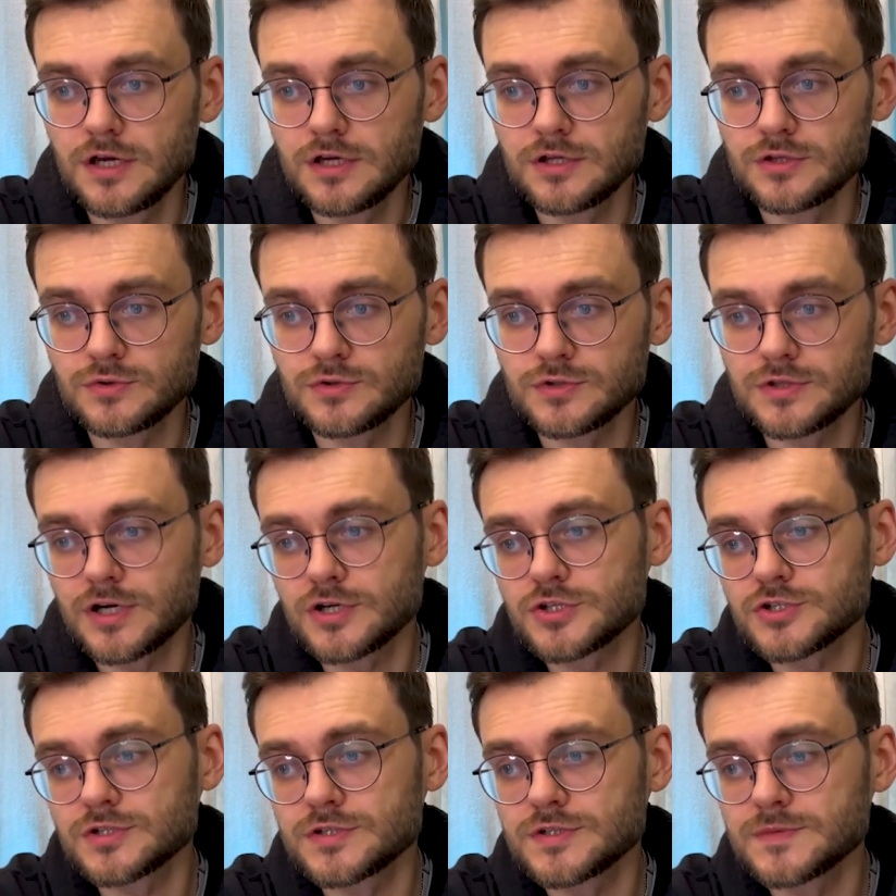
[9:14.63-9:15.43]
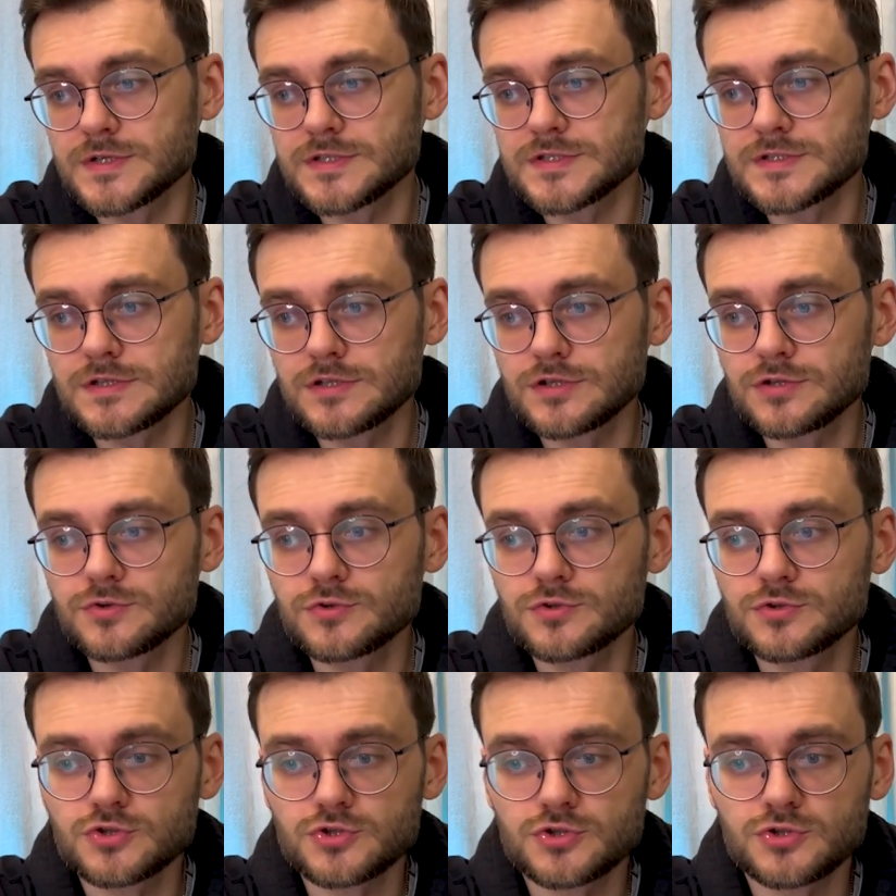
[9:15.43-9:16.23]
Ну и также
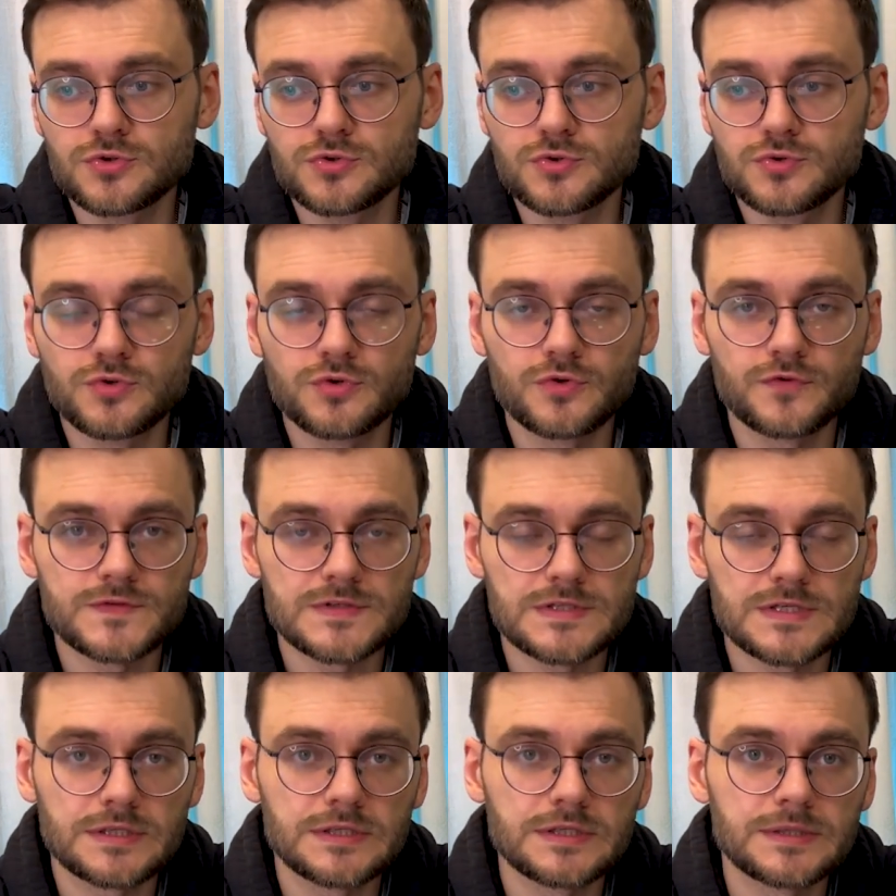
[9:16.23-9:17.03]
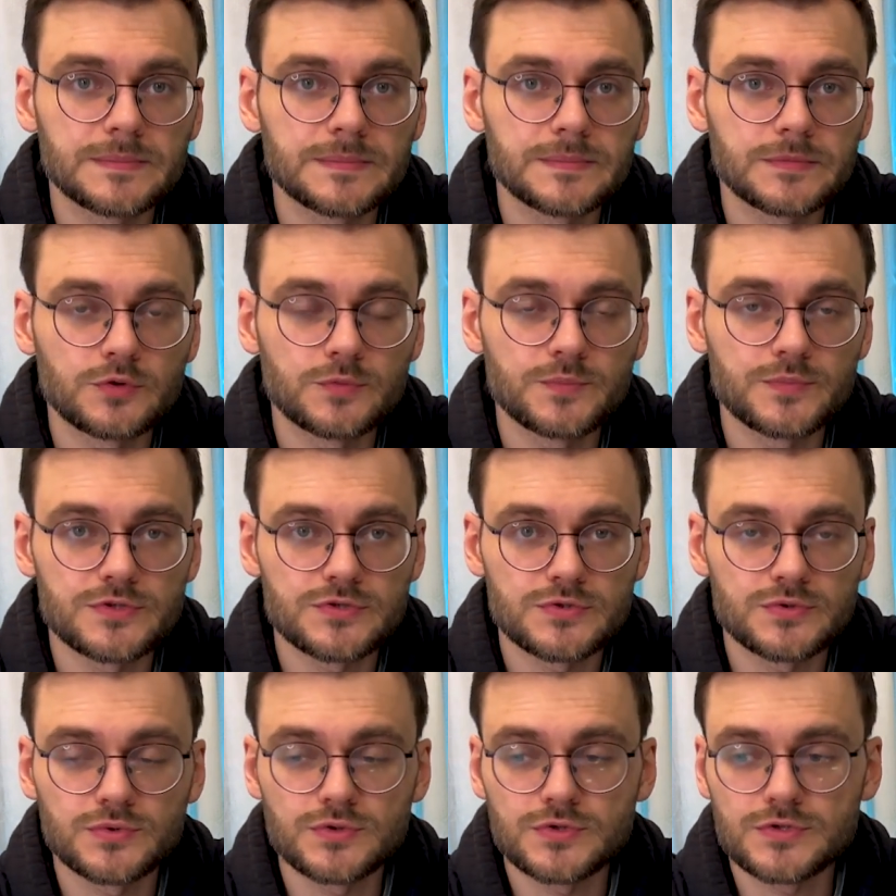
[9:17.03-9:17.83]
демонстрирует, что в целом open
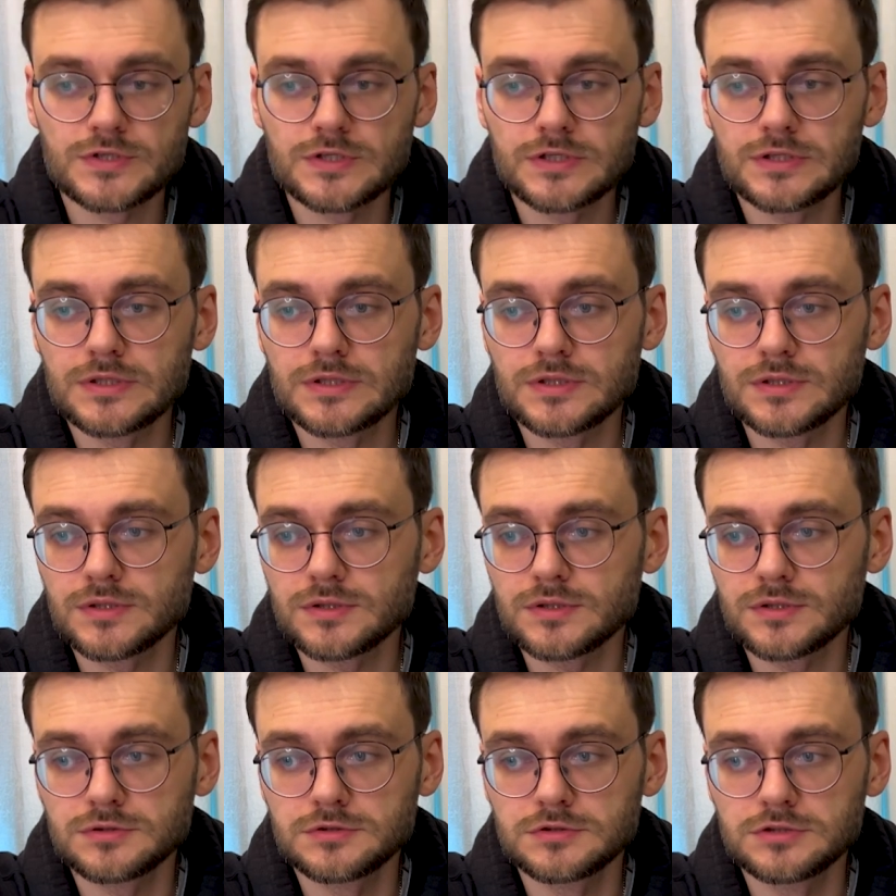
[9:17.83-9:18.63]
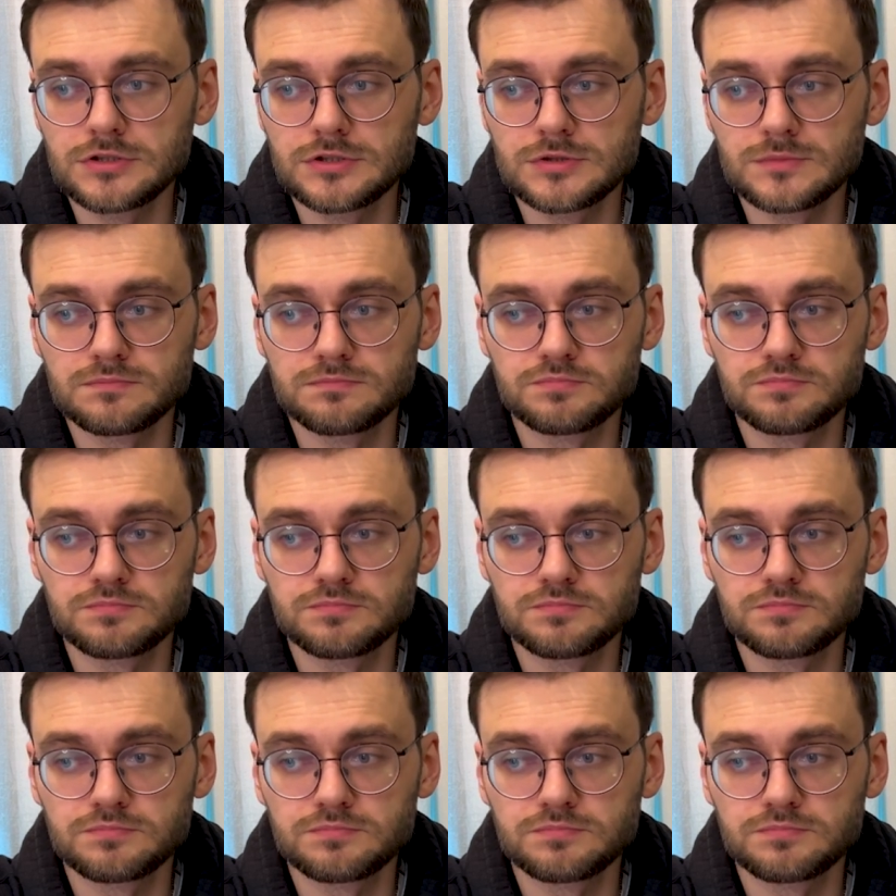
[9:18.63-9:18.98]
source это не